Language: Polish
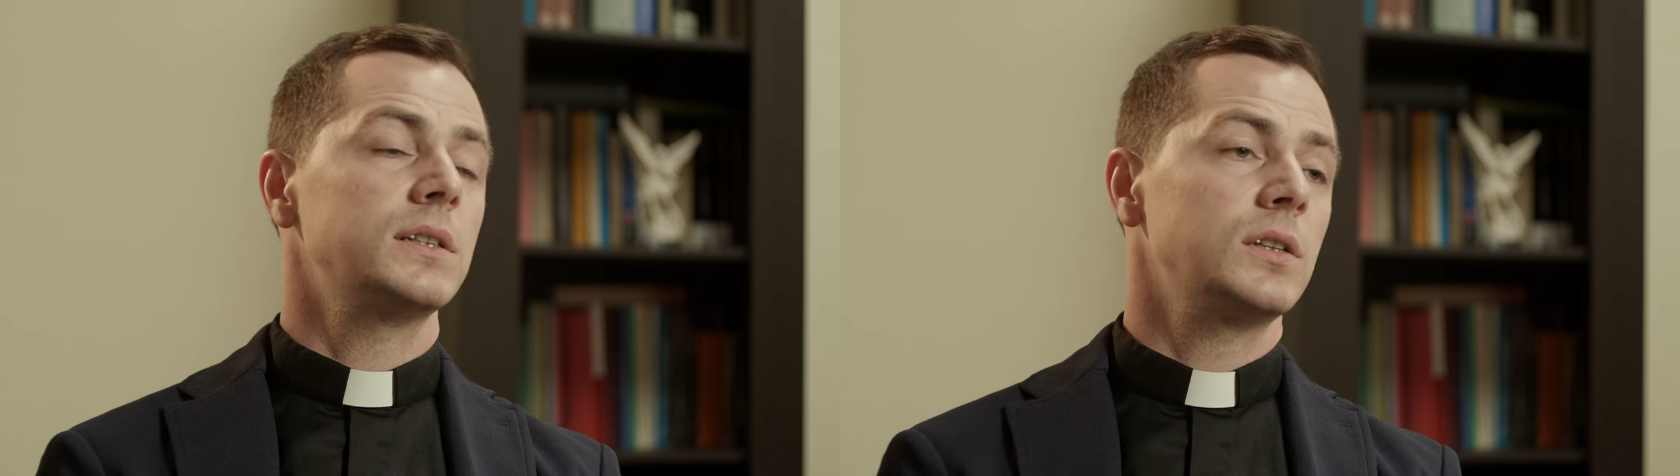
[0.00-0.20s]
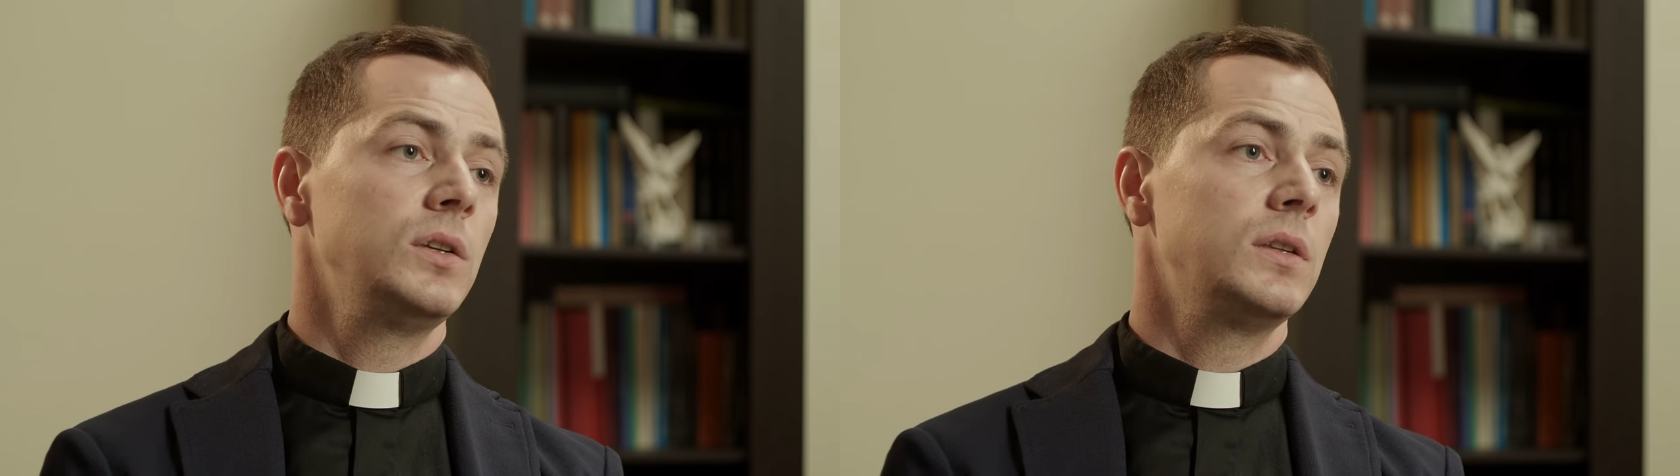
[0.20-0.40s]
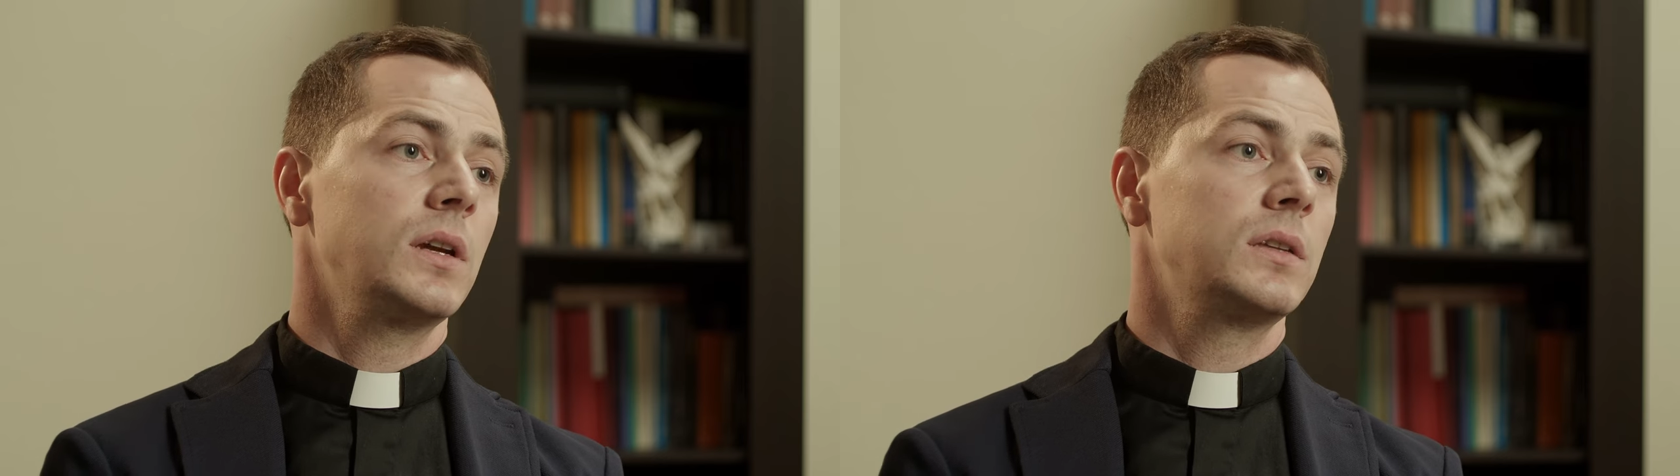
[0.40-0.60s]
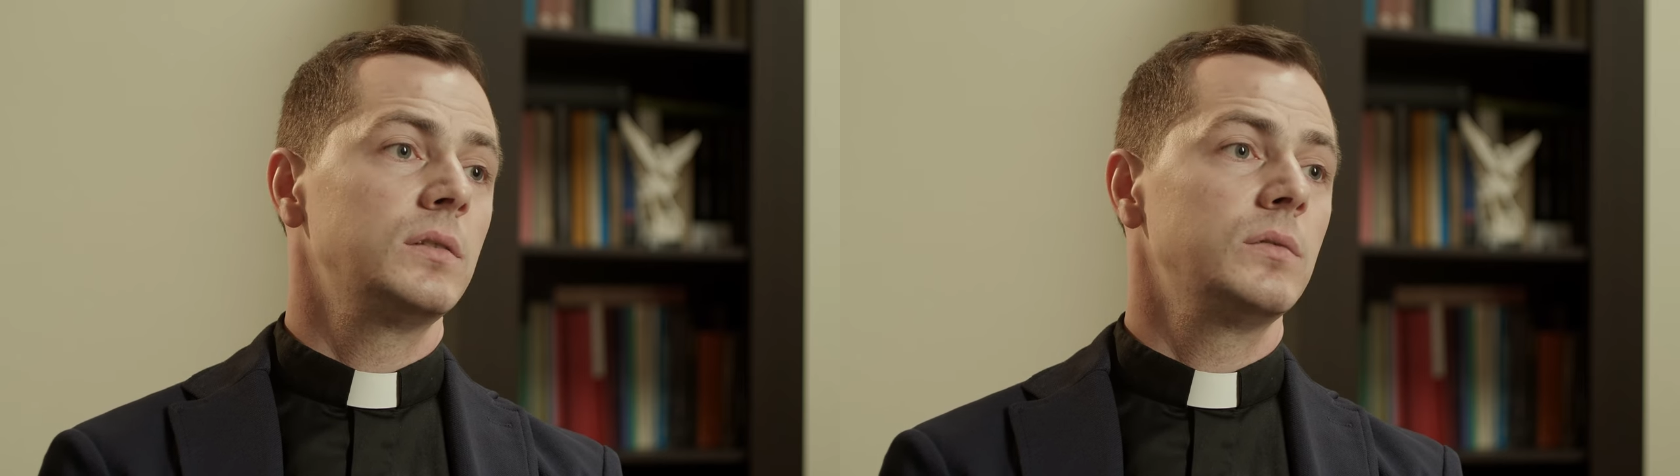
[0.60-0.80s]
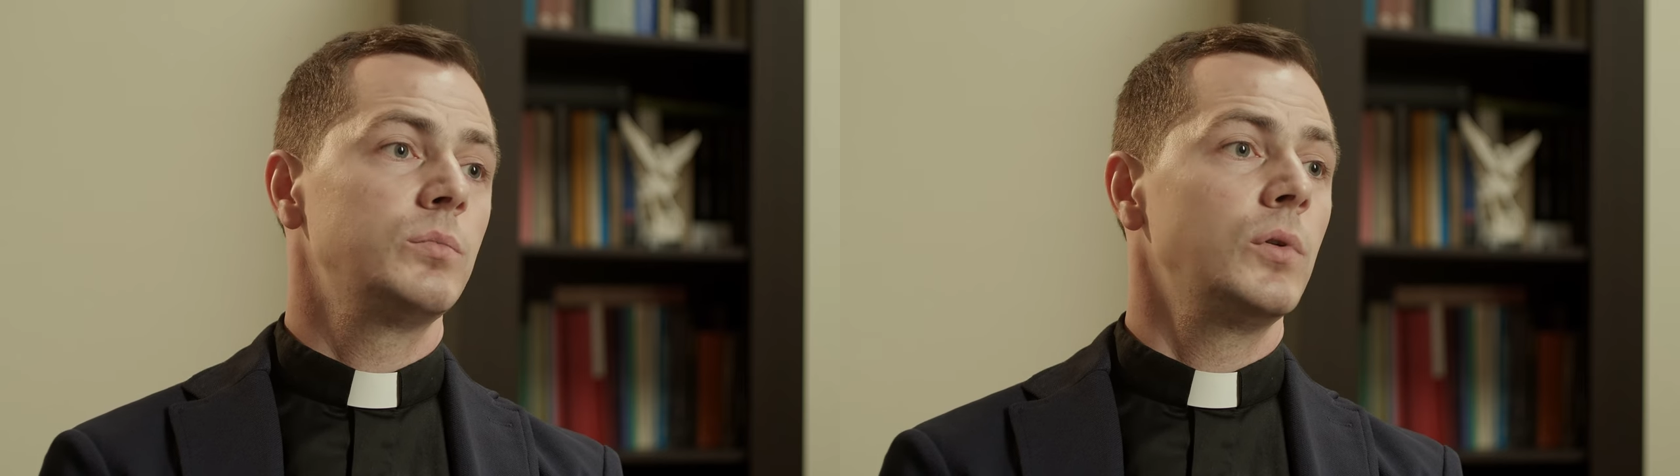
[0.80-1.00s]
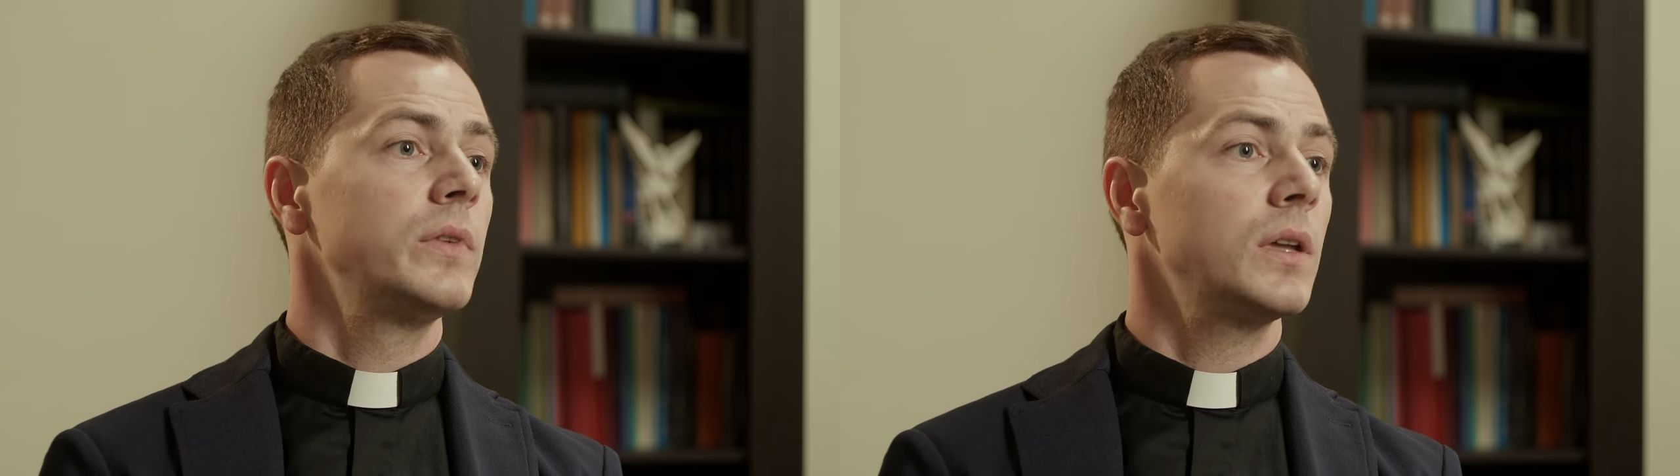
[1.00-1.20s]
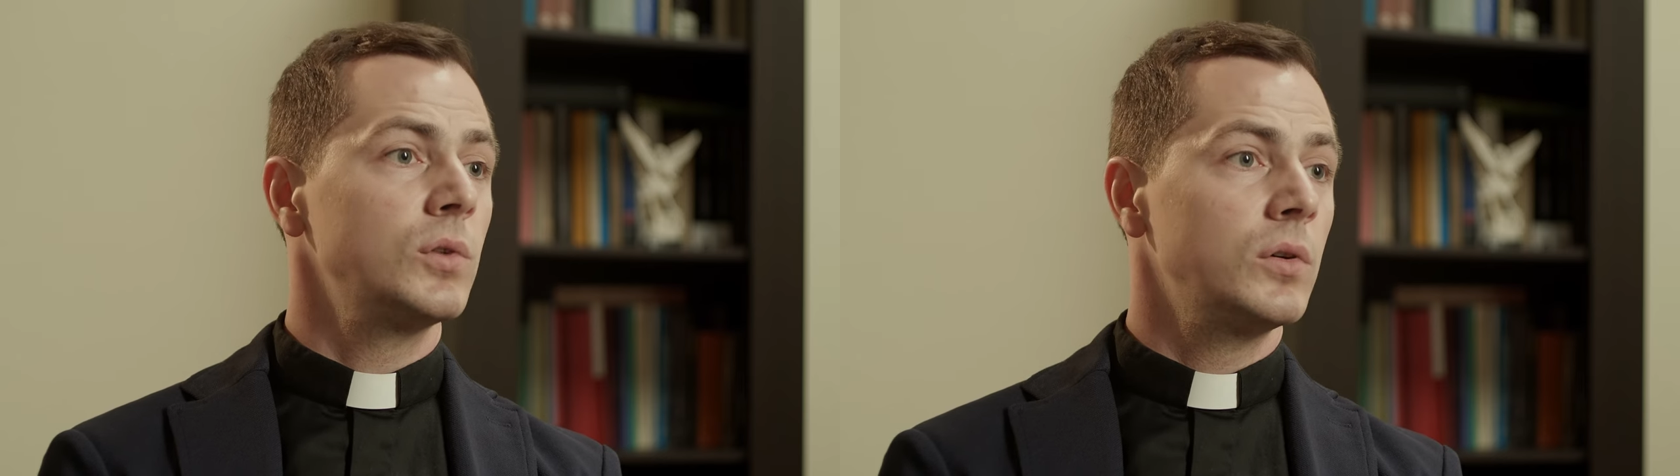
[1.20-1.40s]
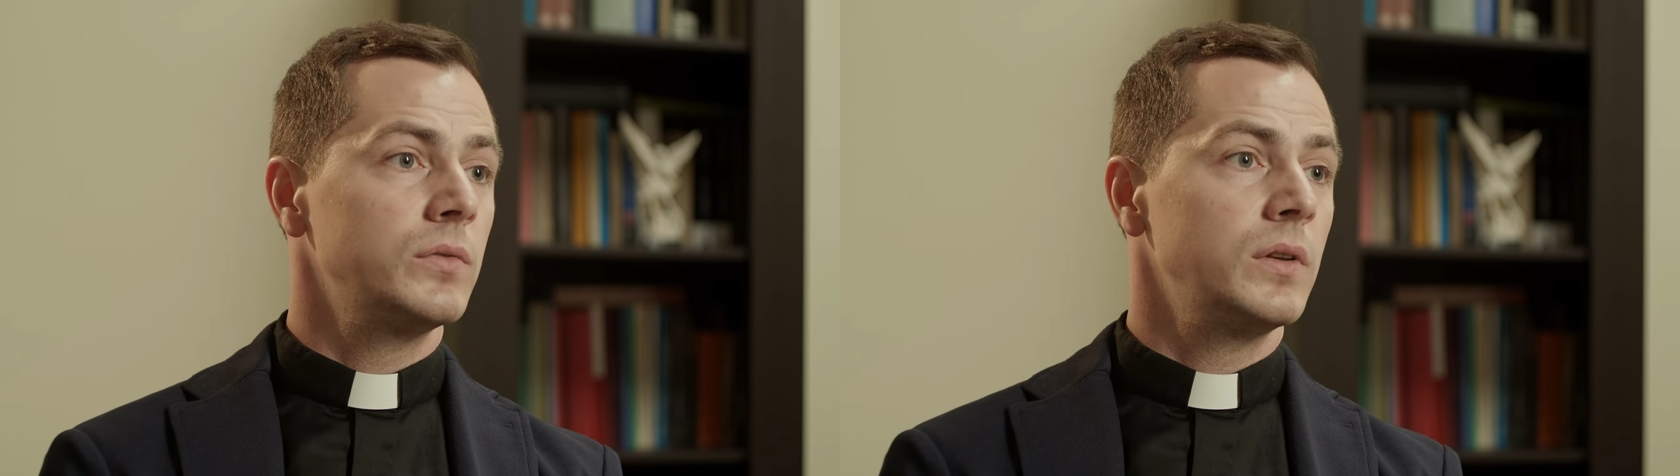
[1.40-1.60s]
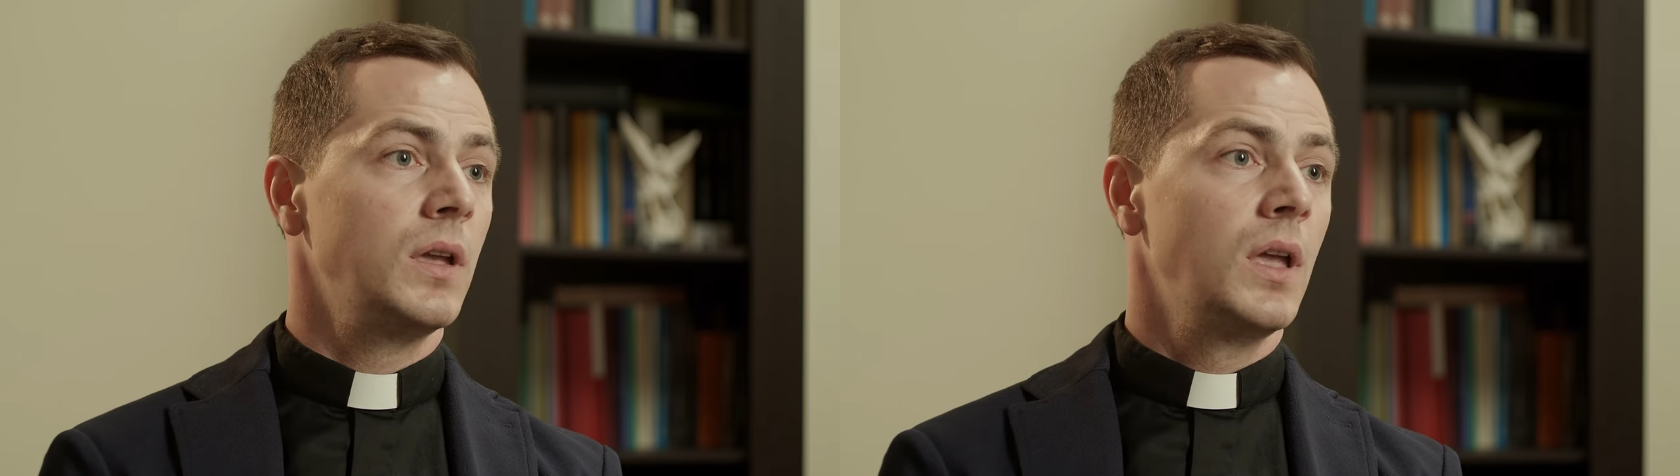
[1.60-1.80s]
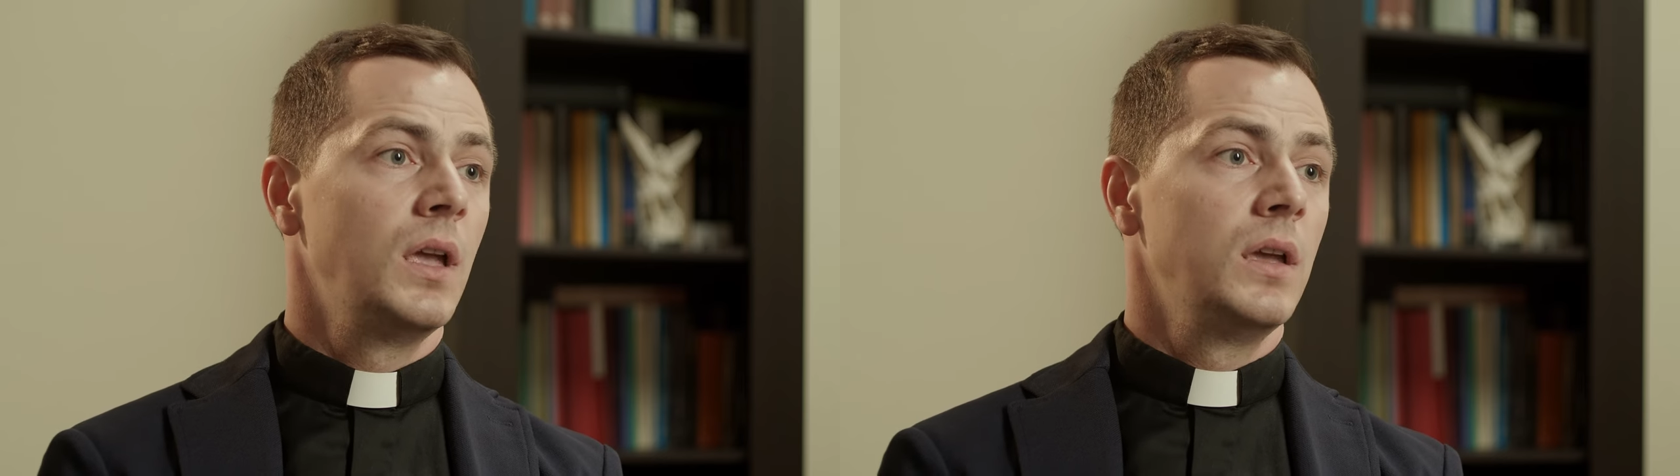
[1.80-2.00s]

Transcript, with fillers: architekt powiatowy